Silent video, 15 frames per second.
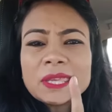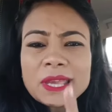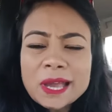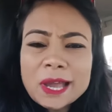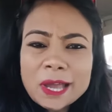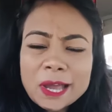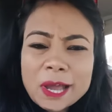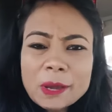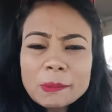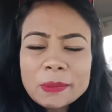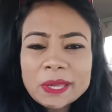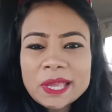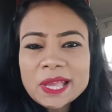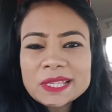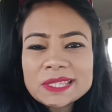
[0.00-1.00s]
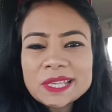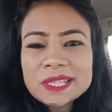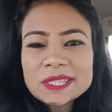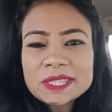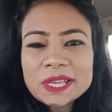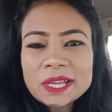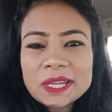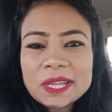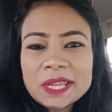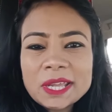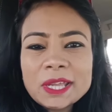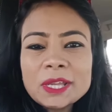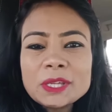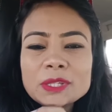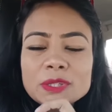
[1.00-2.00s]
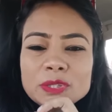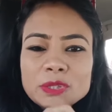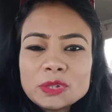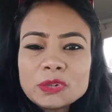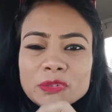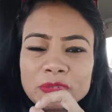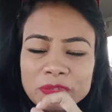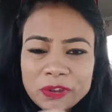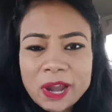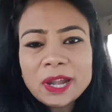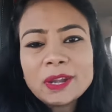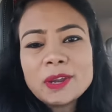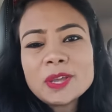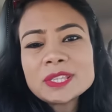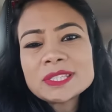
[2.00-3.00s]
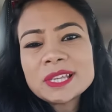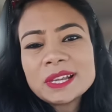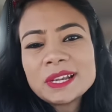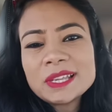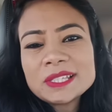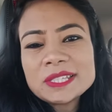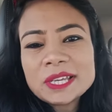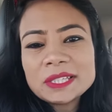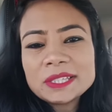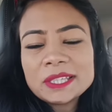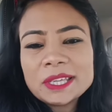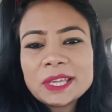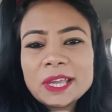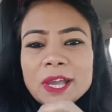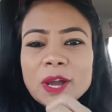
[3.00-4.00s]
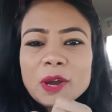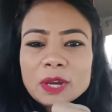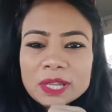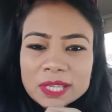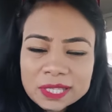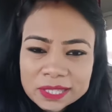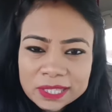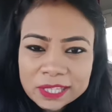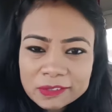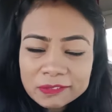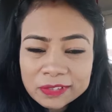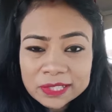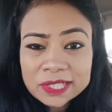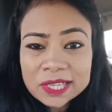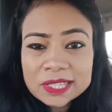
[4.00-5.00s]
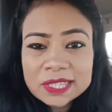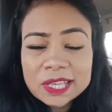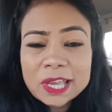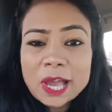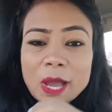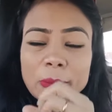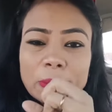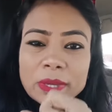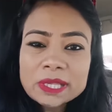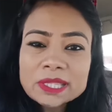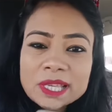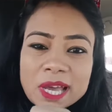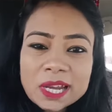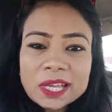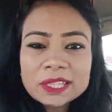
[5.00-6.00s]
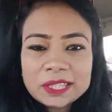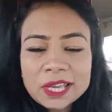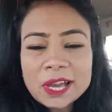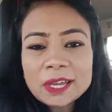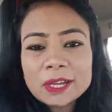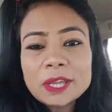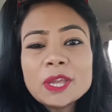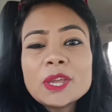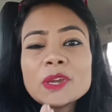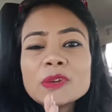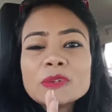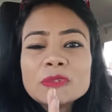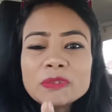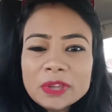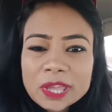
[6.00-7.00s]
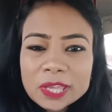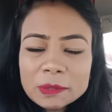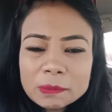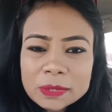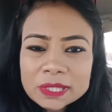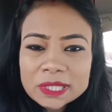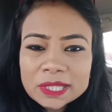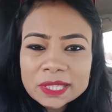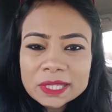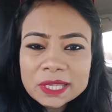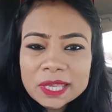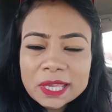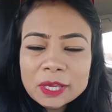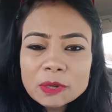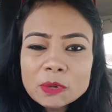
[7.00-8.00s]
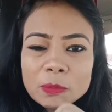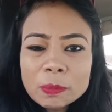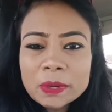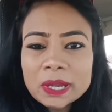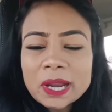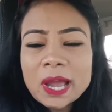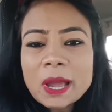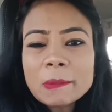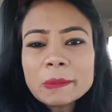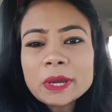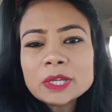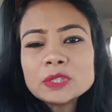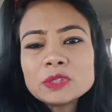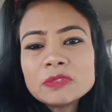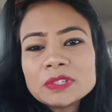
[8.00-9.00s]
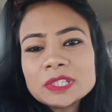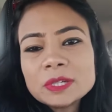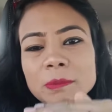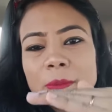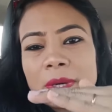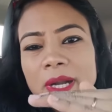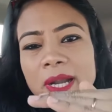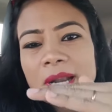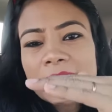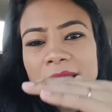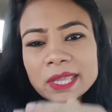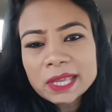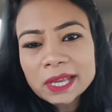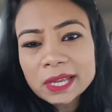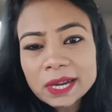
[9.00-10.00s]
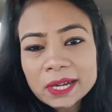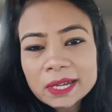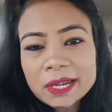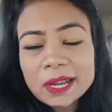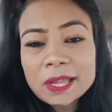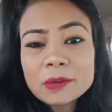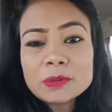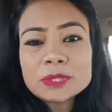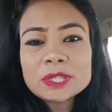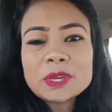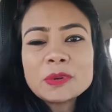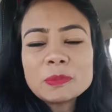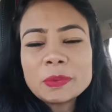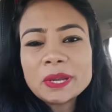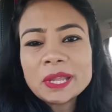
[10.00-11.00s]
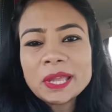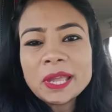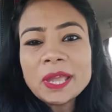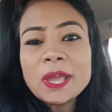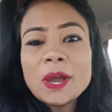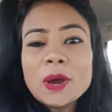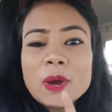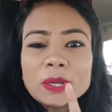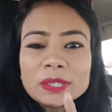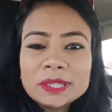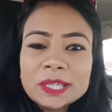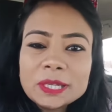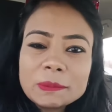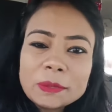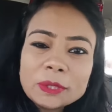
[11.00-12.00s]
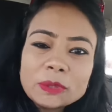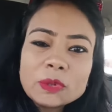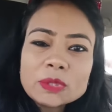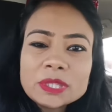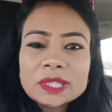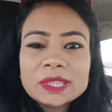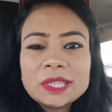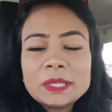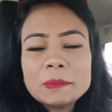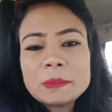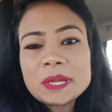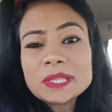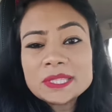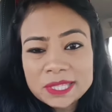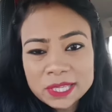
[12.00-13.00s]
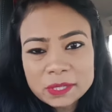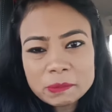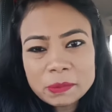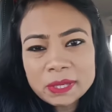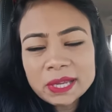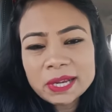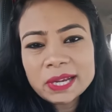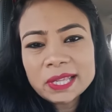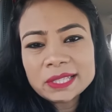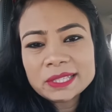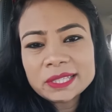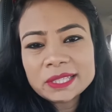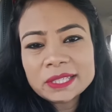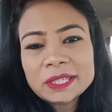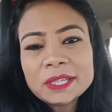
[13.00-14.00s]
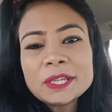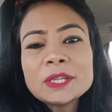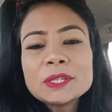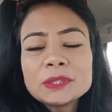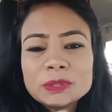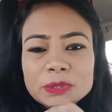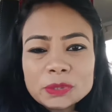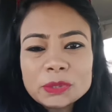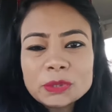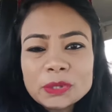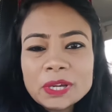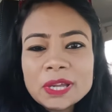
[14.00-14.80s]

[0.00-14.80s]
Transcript: क्या आप एक ऐसे इंसान हैं जो फैट लॉस करना चाहते हैं और इसकी वजह से आपका सारा ध्यान वेइंग मशीन के ऊपर आपका जो वजन बढ़ रहा है या घट रहा है उसके ऊपर है और दिन में दो से तीन बार चेक भी कर लेते हैं तो